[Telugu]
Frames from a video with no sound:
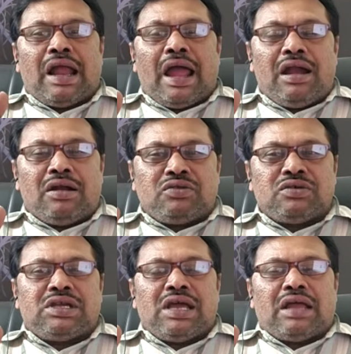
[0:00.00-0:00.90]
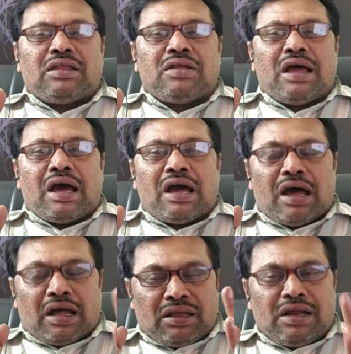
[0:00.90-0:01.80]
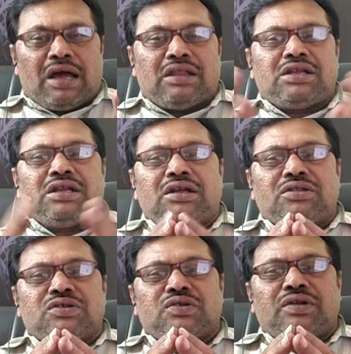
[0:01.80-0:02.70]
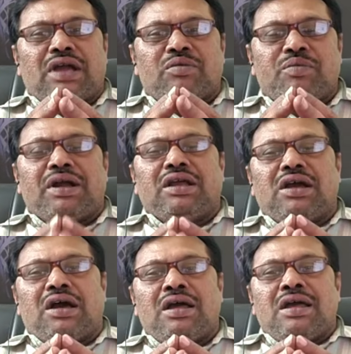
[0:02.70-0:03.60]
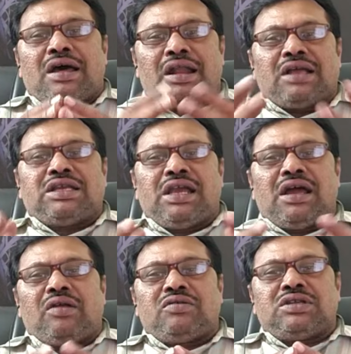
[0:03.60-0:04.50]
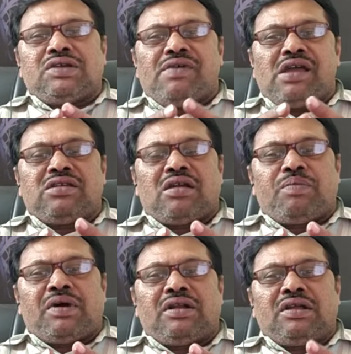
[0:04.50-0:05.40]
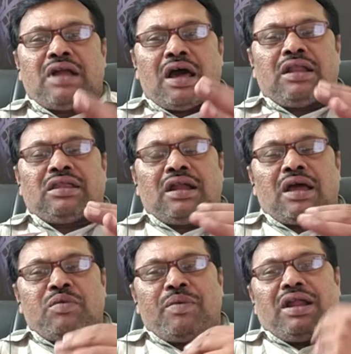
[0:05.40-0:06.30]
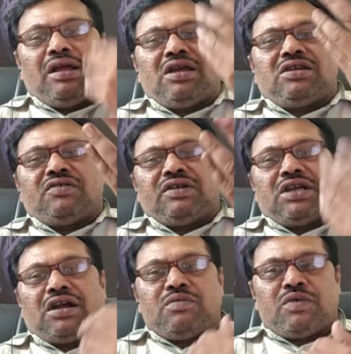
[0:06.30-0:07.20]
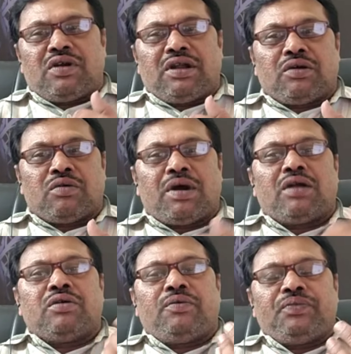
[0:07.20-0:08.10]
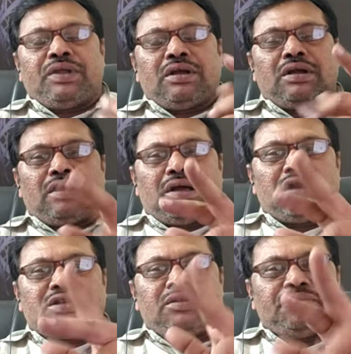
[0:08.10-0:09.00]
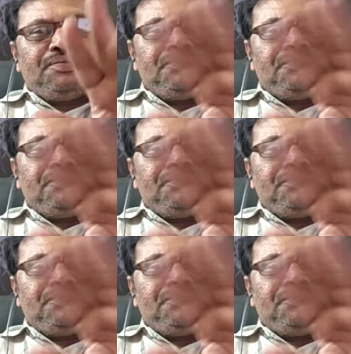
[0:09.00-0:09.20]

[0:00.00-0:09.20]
నాయనను చూసి అతను అతను ఆదర్శంగా తీసుకునే అభిమానిగా రాజకీయాలకు వచ్చి వైఎస్ఆర్ పార్టీ తన అభిమానిగా ఇచ్చినటువంటి జగన్మోహన్ రెడ్డి కుమారుడు కరెక్షన్